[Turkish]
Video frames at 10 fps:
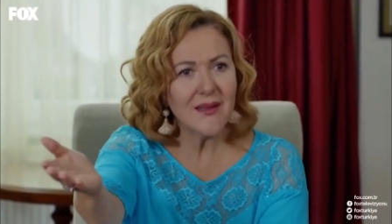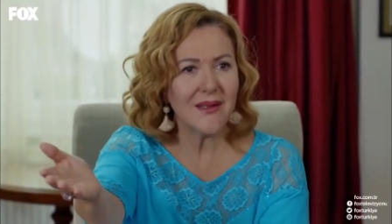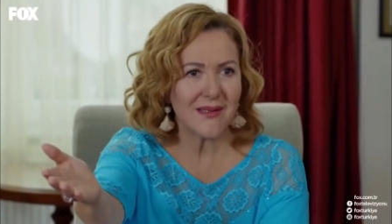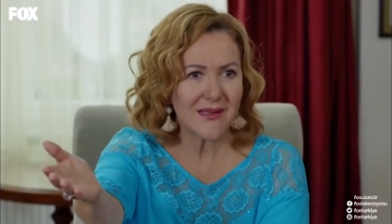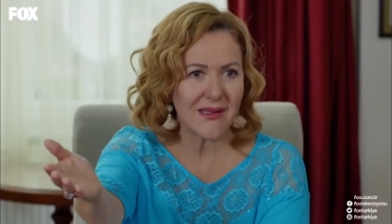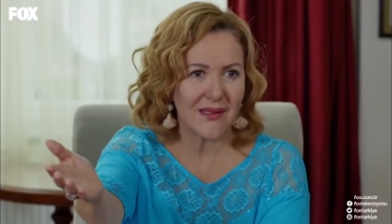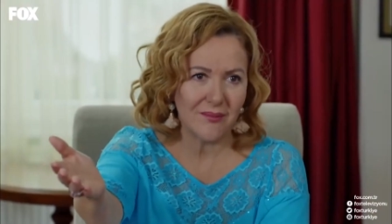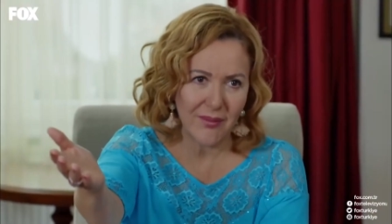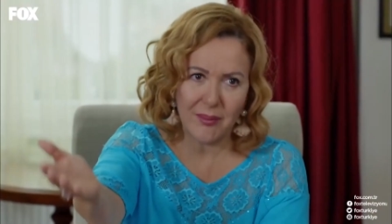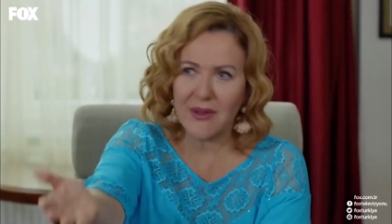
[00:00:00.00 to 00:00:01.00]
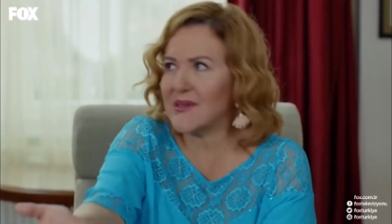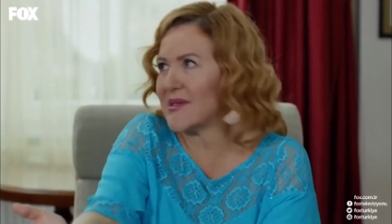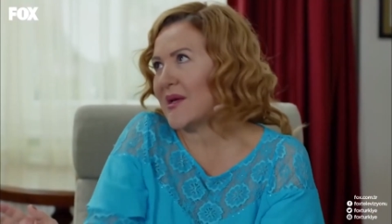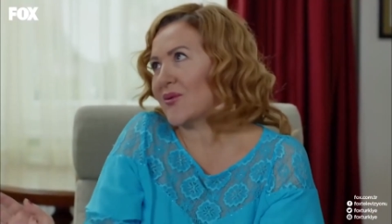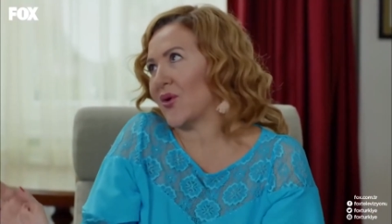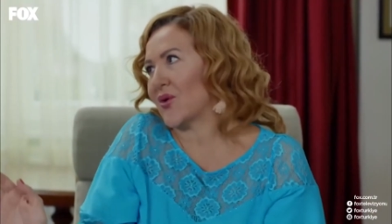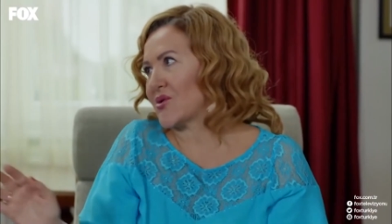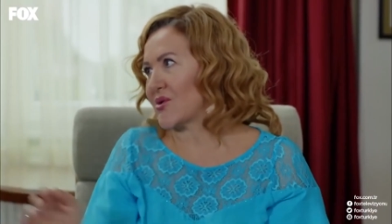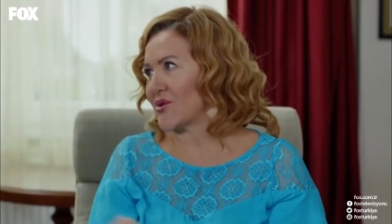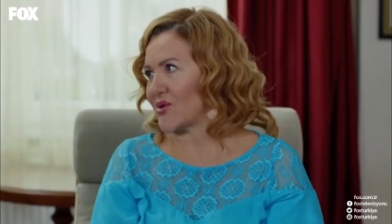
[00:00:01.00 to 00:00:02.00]
En iyisi. Babanız en
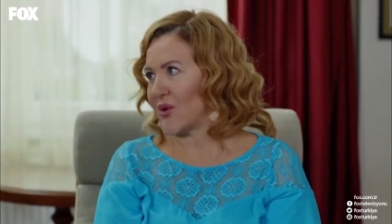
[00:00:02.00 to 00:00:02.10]
doğrusunu